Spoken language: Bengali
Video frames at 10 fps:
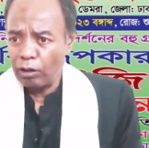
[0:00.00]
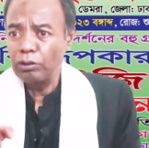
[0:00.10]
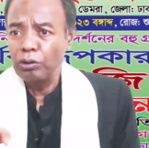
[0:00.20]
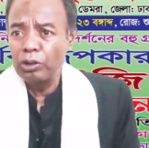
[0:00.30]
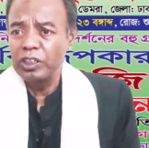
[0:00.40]
কারো
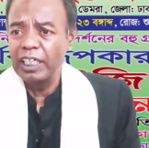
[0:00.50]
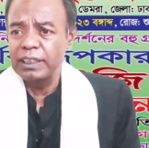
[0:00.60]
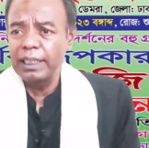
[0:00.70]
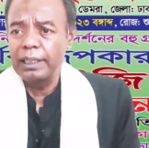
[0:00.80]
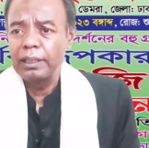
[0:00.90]
কোনো ক্ষতি
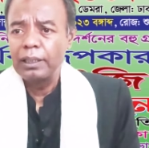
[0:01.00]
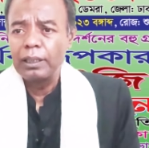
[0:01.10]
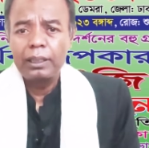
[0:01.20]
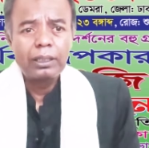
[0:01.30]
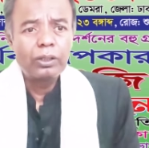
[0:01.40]
আছে
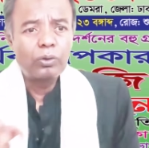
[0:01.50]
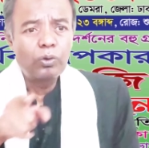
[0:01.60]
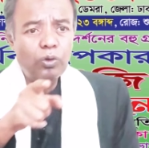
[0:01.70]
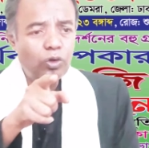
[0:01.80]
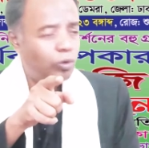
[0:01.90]

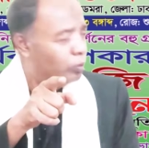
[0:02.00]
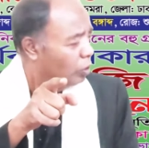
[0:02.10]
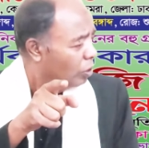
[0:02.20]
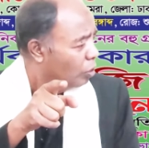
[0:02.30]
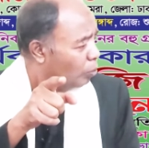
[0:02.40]
কোন
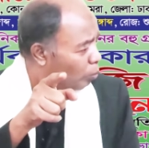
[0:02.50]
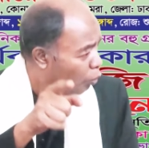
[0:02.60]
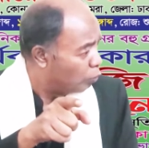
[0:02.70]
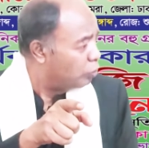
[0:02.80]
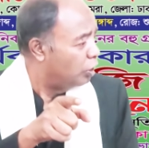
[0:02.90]

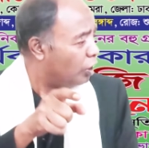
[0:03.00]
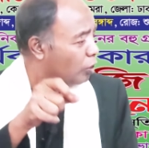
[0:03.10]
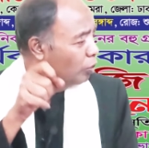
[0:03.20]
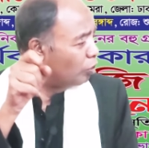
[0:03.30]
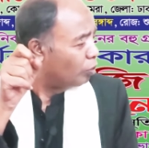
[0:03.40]
মুফতি
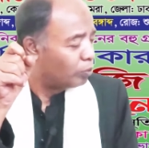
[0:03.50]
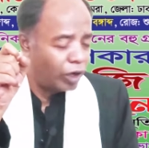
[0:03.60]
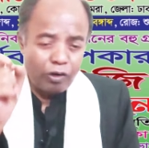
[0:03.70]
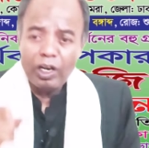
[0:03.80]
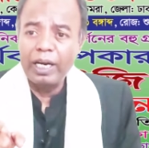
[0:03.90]
কোন
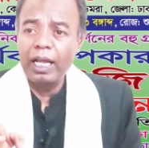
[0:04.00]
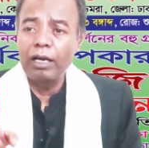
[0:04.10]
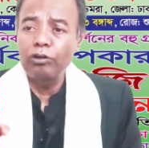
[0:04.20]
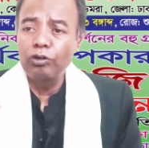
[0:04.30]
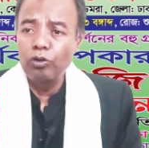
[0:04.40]
মাওলানা
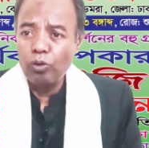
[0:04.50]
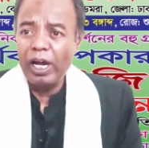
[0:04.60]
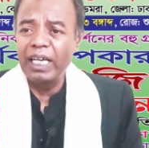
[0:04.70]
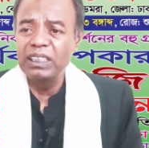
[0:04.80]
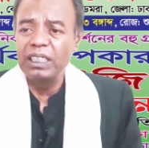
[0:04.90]
কোন
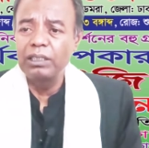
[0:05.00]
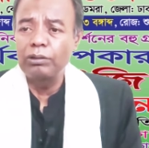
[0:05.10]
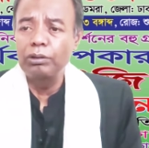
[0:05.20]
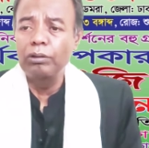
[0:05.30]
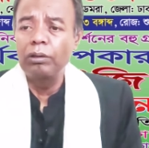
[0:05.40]
ওয়াইজিন
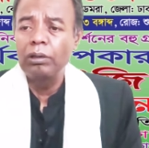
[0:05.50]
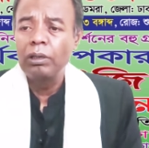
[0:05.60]
কোন